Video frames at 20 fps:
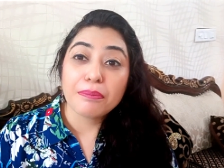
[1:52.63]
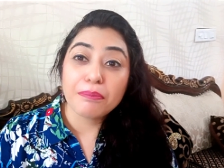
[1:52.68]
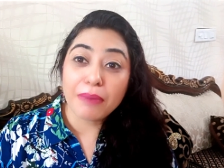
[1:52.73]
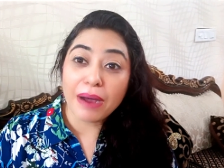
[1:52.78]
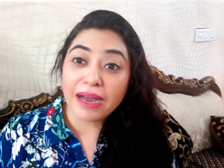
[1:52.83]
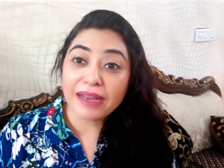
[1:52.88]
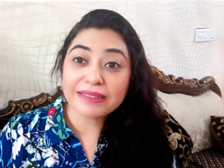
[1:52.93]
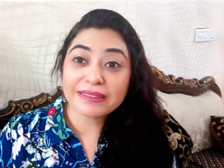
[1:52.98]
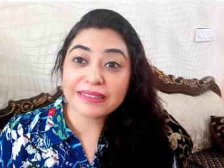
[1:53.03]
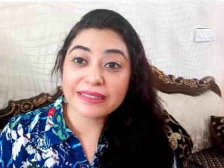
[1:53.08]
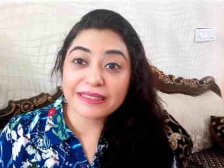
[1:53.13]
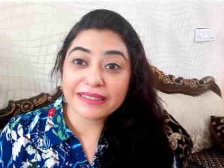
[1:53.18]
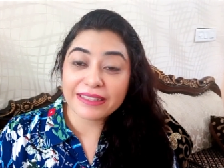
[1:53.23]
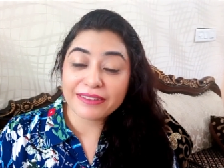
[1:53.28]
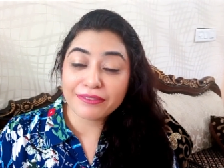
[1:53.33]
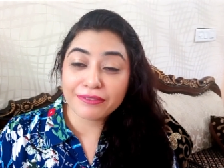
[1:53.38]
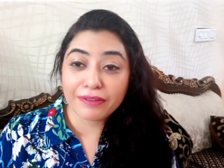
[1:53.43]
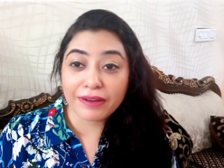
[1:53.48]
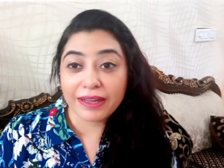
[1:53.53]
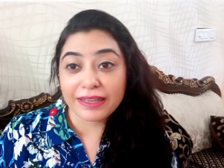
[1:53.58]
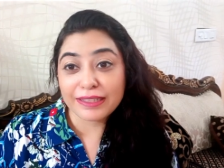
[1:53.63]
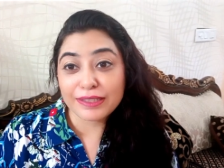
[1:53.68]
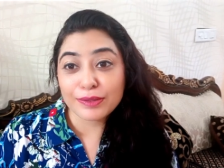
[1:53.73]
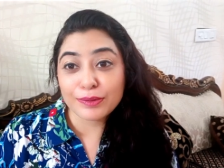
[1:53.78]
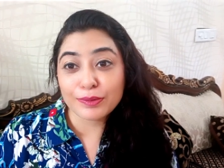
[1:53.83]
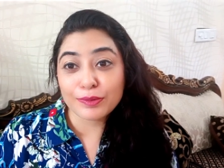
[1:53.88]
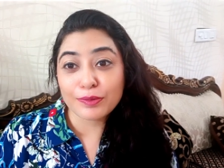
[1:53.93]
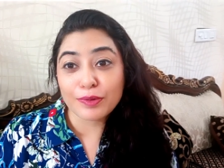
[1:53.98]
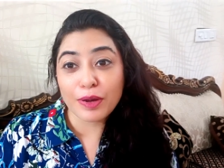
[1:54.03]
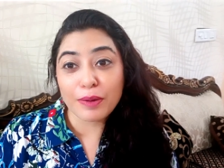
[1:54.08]
बात करने वाली
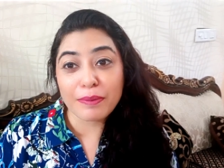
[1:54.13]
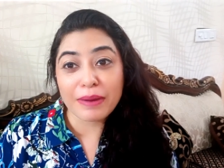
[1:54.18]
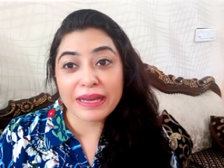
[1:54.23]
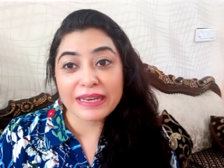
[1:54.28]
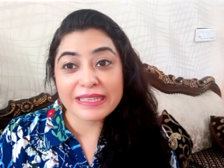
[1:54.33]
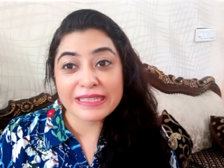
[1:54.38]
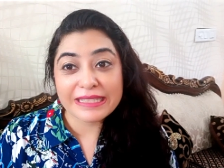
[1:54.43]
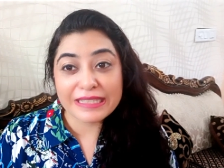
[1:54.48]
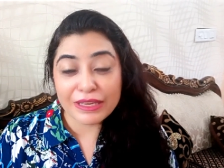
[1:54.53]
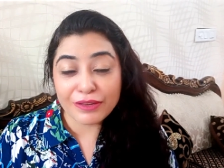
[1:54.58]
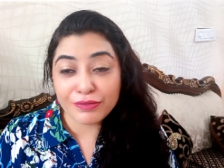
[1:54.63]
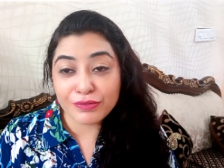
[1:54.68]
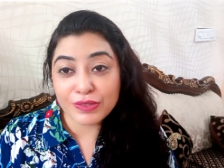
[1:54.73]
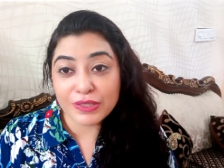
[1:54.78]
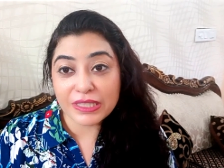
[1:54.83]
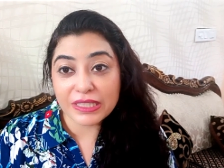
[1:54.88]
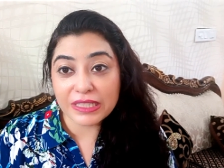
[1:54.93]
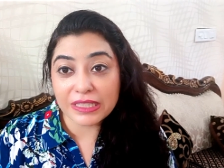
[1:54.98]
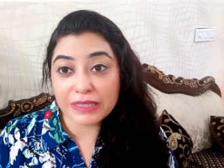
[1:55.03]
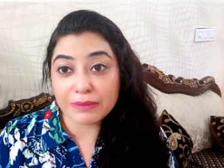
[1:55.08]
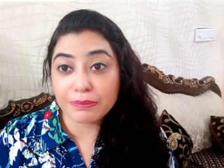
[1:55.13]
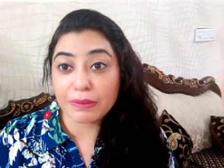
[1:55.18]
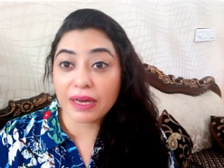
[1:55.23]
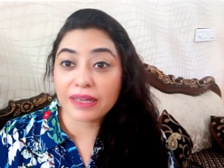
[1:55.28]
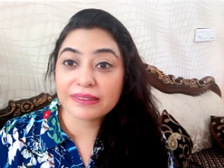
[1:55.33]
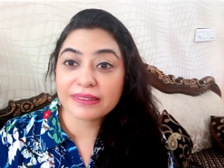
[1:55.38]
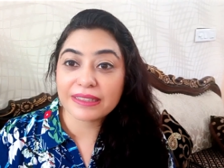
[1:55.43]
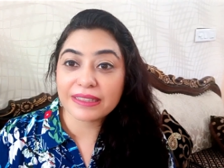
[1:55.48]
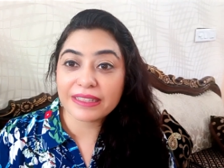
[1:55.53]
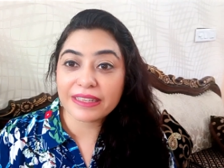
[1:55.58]
हूँ हमारी सेफ्टी की
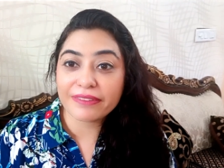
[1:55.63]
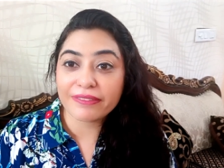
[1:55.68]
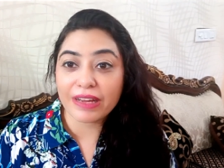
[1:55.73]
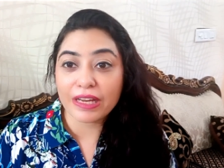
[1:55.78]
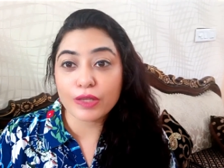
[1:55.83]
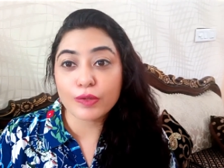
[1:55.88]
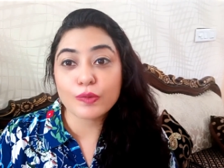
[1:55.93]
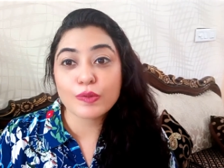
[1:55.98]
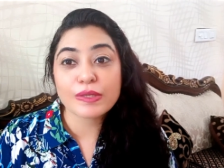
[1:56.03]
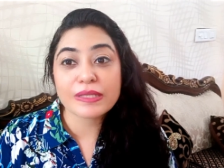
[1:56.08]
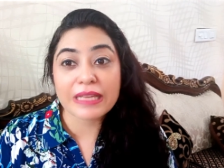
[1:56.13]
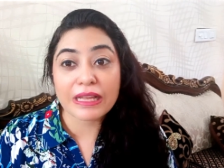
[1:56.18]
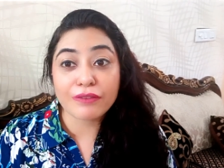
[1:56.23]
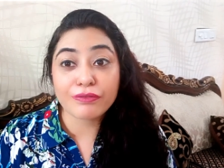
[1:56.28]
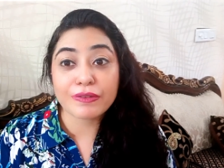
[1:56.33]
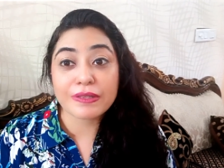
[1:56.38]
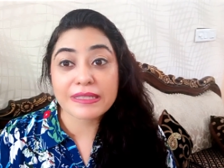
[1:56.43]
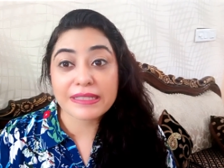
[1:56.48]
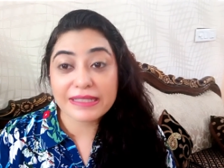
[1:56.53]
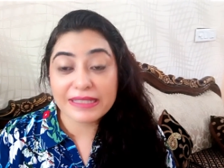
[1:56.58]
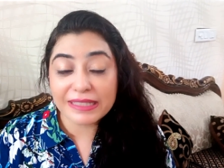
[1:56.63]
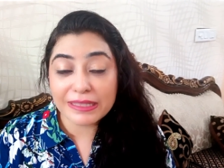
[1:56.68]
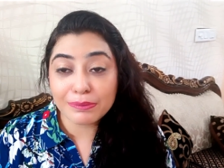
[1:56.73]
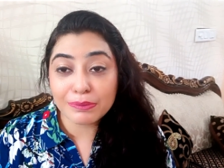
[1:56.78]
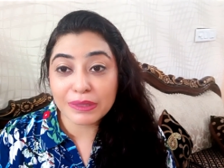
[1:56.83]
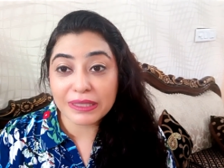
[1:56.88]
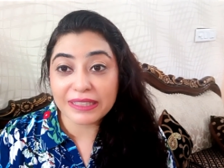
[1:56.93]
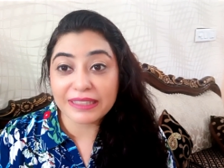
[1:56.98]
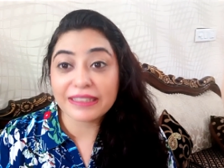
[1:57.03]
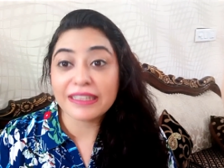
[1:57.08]
बात करने वाली हूँ सेल्फ इस्टीम
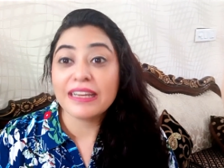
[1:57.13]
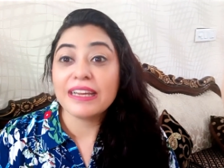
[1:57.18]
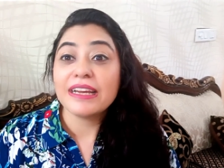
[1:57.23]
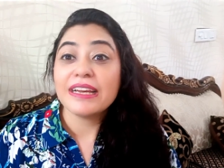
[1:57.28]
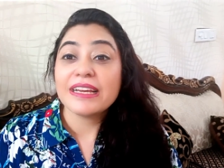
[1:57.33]
की